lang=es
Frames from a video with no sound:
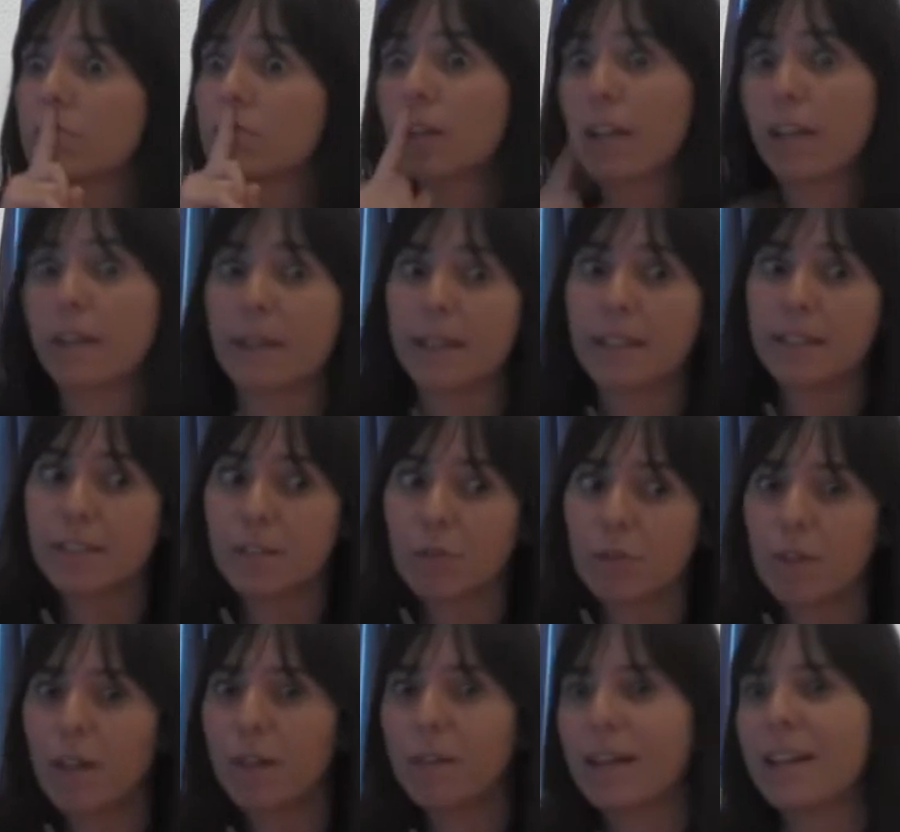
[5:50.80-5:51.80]
cada vez que
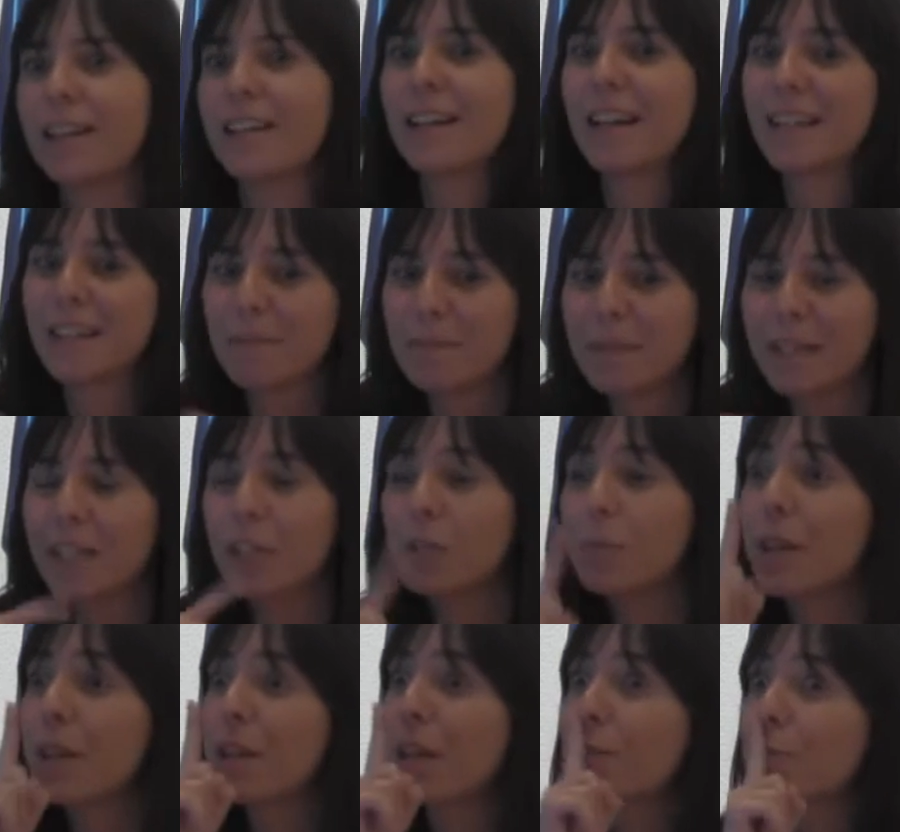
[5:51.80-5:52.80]
enchufaba ahí el micro,
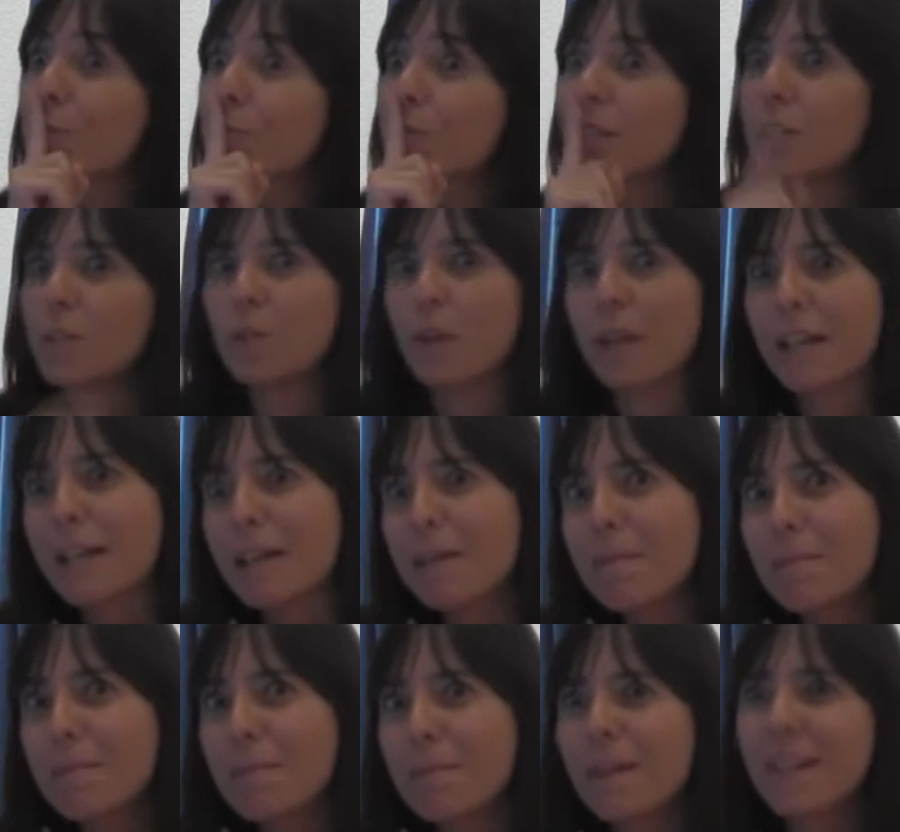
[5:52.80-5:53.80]
me decía, y yo ahí,
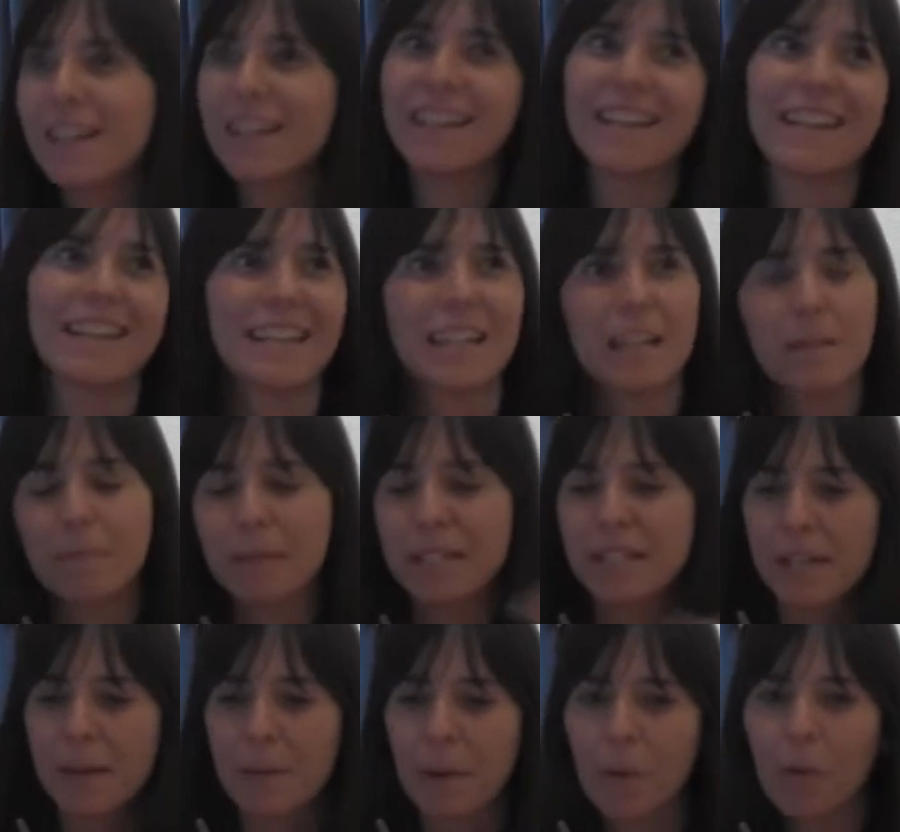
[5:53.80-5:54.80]
y él
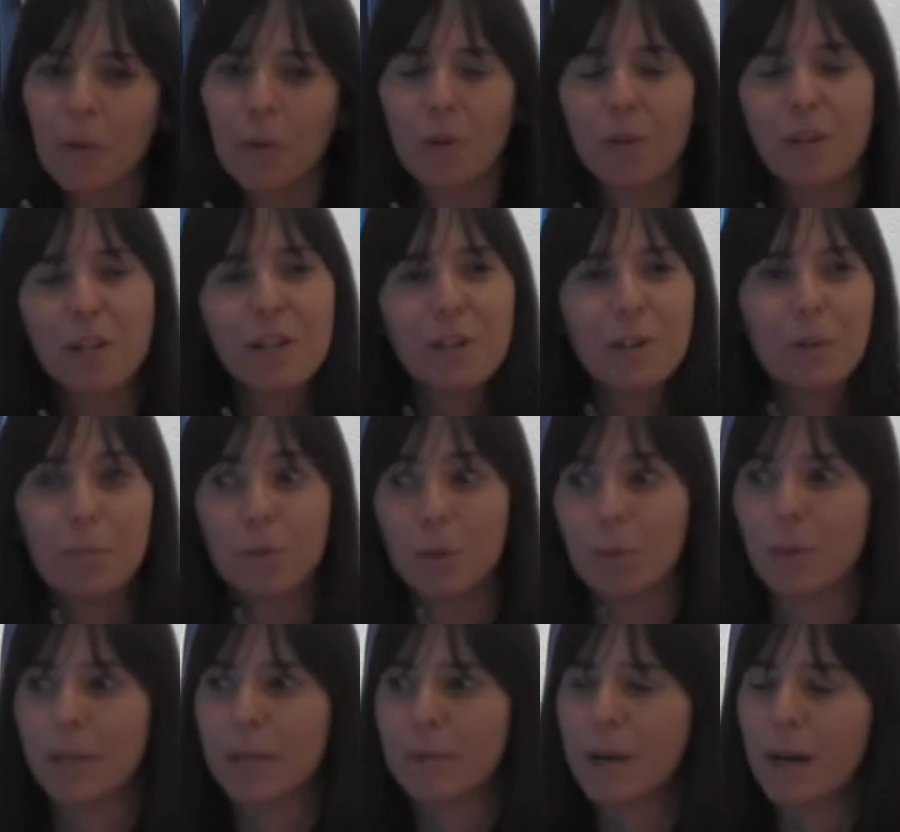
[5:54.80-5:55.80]
pinchaba luego los discos, nos
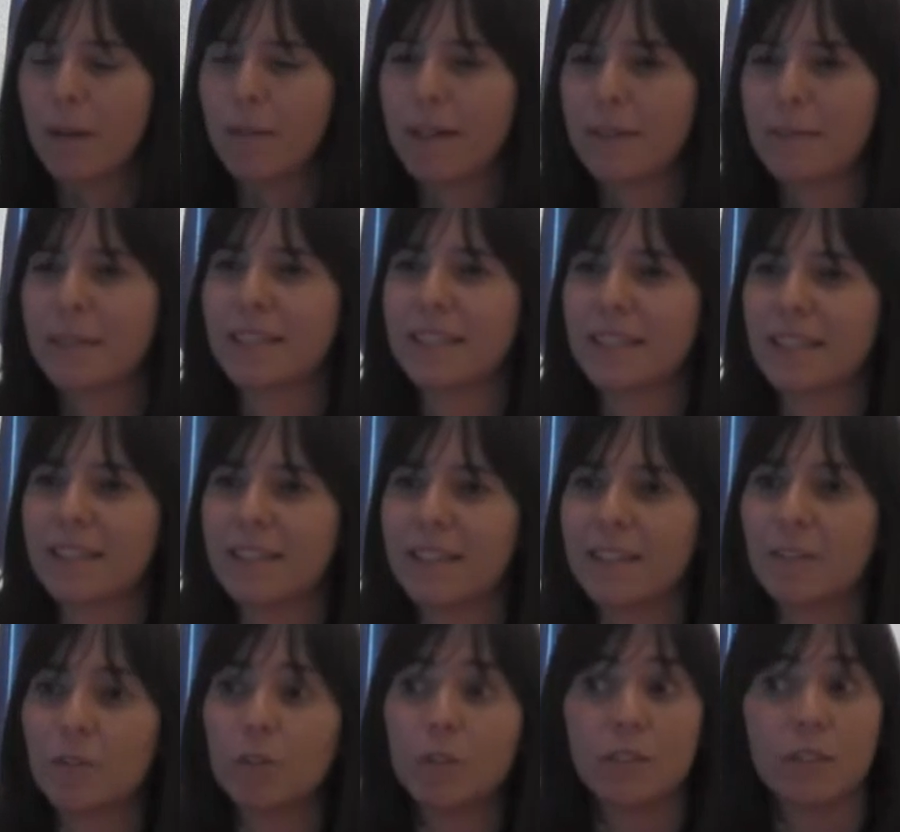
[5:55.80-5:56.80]
poníamos a hablar mientras tanto.